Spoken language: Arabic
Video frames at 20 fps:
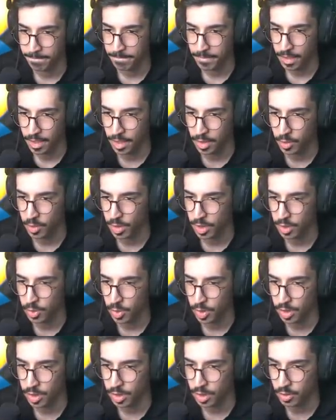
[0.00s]
حلوة حلوة
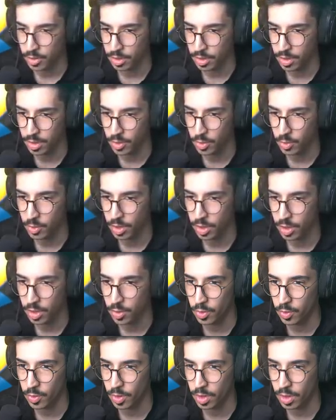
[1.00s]
يا اخوي حلوة
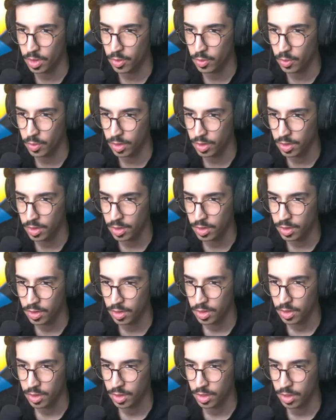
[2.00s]
حلوة حلوة
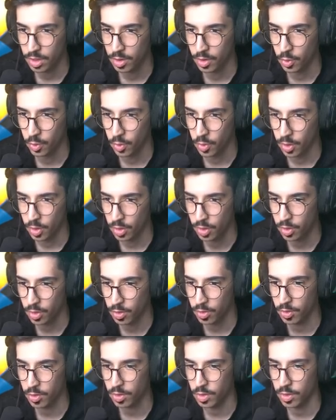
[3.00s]
حلوة حلوة